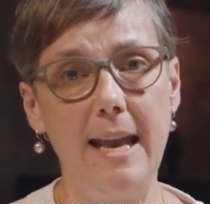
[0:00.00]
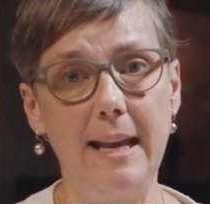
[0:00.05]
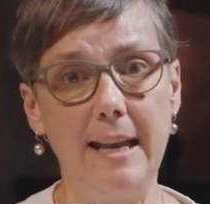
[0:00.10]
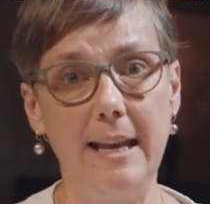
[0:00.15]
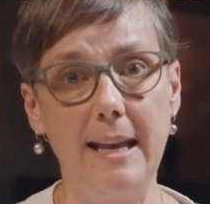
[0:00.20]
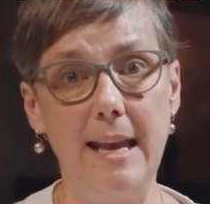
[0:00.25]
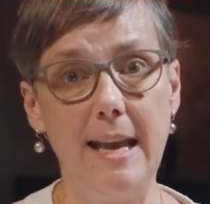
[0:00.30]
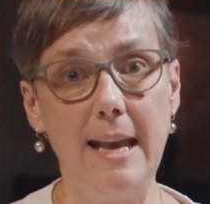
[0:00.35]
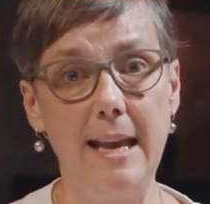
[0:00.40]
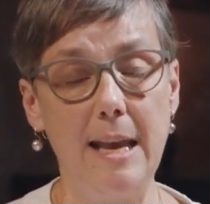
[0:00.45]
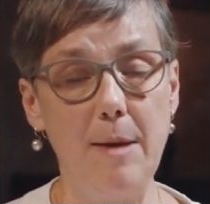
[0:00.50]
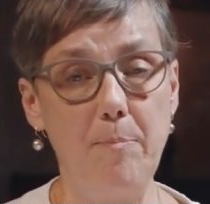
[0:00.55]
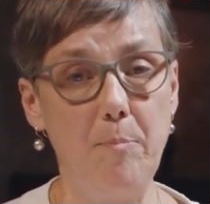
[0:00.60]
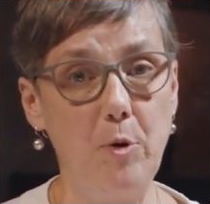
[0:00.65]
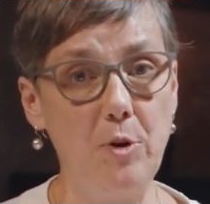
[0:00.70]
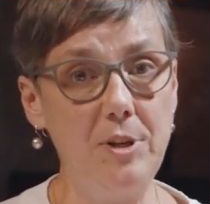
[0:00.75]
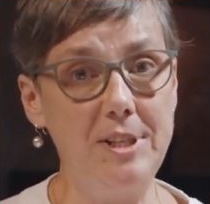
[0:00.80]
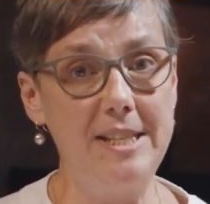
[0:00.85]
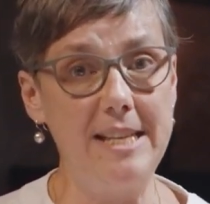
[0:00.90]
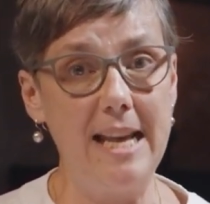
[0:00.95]
che, e che
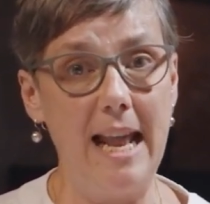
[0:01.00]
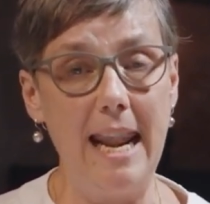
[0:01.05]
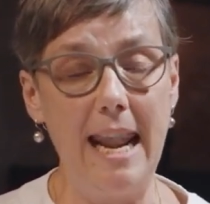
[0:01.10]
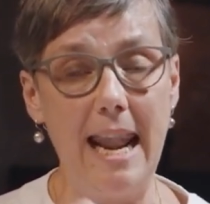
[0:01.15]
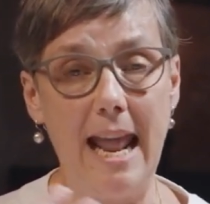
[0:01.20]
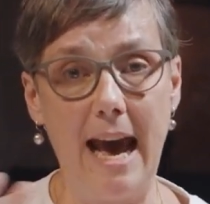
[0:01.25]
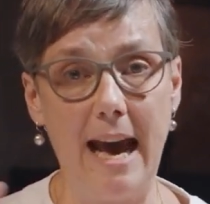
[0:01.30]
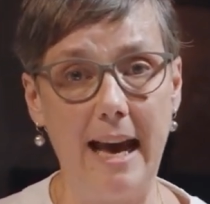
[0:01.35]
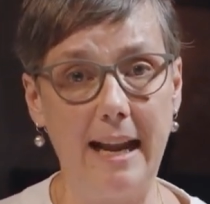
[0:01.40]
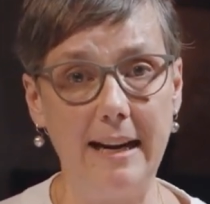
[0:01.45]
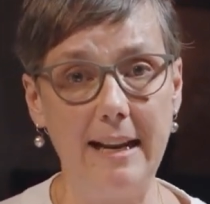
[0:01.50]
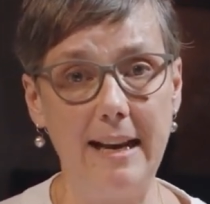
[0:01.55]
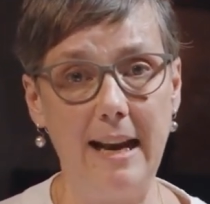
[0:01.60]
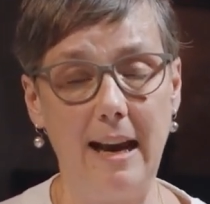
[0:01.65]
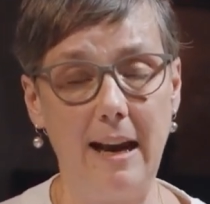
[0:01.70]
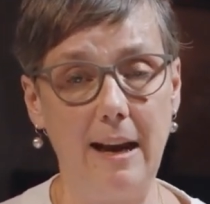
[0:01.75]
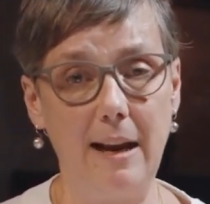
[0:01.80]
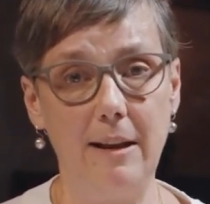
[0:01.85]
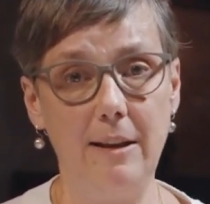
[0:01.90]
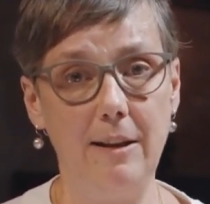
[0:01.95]
poi si
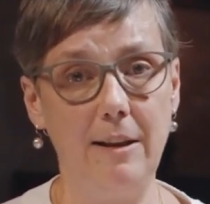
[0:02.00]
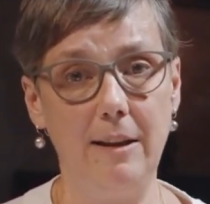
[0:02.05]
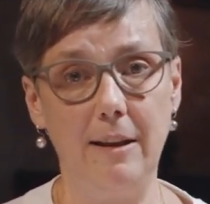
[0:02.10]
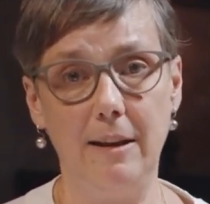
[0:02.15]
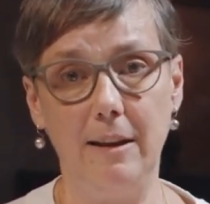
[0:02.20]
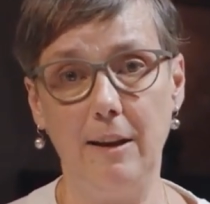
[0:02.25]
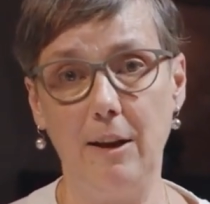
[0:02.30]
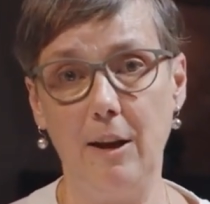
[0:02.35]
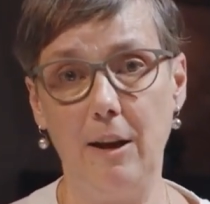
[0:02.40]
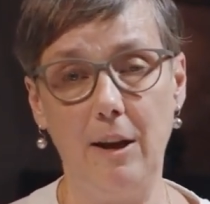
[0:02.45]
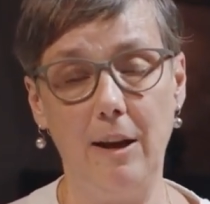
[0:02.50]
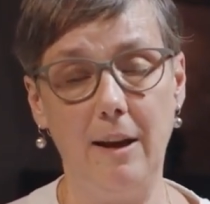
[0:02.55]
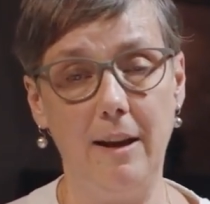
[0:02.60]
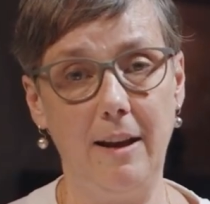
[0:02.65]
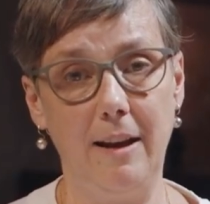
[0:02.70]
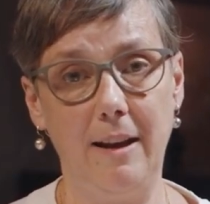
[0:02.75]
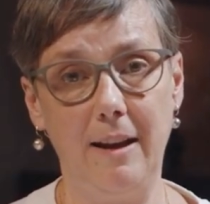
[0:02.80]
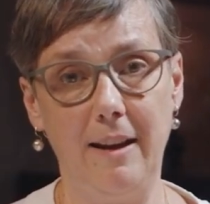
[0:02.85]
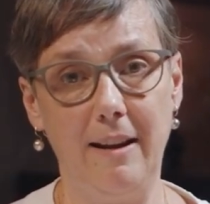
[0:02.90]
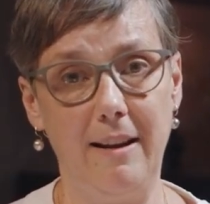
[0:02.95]
allarga
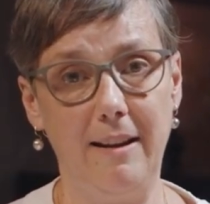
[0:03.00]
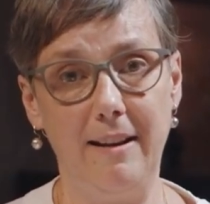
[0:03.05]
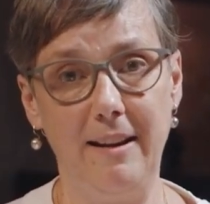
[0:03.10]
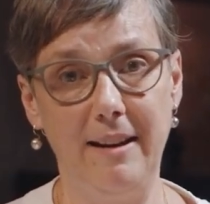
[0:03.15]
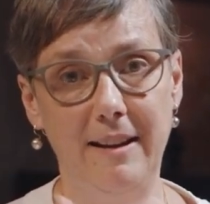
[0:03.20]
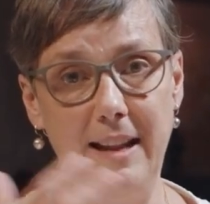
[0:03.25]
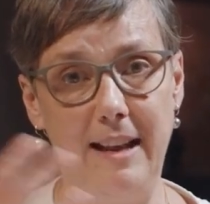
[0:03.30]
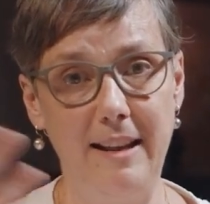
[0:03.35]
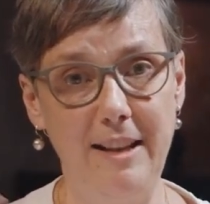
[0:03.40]
eh,